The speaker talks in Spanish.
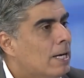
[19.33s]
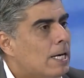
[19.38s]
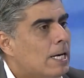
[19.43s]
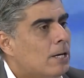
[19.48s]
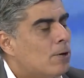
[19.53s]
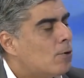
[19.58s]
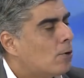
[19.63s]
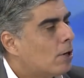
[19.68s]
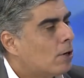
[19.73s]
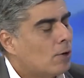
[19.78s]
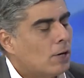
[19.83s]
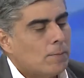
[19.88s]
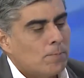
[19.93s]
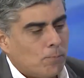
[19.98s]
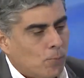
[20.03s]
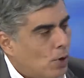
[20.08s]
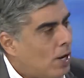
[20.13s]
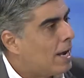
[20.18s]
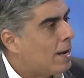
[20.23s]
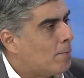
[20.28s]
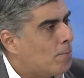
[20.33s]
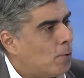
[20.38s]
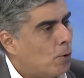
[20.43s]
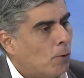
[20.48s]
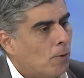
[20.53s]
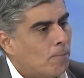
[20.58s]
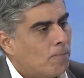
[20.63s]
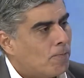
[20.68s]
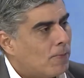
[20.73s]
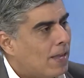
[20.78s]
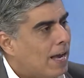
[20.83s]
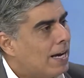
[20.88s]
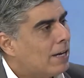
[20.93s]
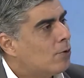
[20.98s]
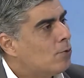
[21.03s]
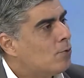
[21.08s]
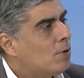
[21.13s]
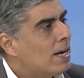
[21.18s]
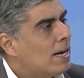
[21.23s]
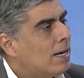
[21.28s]
Y yo creo que, por ejemplo,
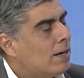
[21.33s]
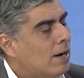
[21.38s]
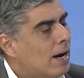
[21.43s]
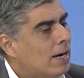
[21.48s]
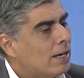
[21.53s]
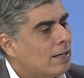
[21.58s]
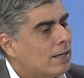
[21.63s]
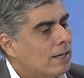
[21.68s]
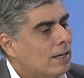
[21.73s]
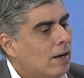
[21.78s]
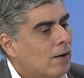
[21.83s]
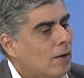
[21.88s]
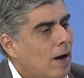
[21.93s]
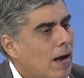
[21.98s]
hay una, hay,